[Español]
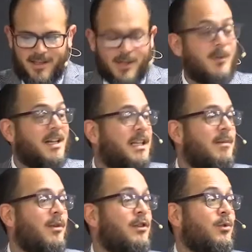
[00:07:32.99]
Y el
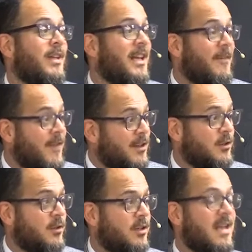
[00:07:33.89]
objetivo de estudiar
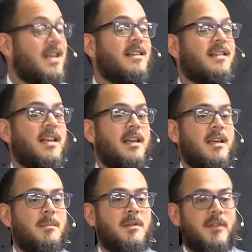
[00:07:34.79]
Efesios es que
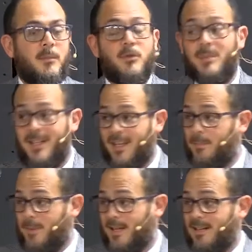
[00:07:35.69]
vivamos vidas
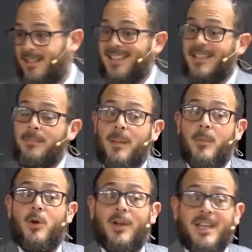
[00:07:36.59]
plenas, que
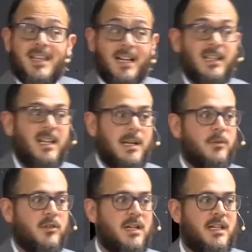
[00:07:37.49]
sepamos lo que ya
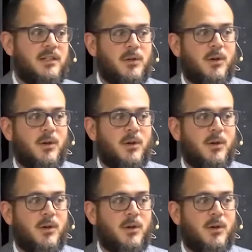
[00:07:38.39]
tenemos en Cristo.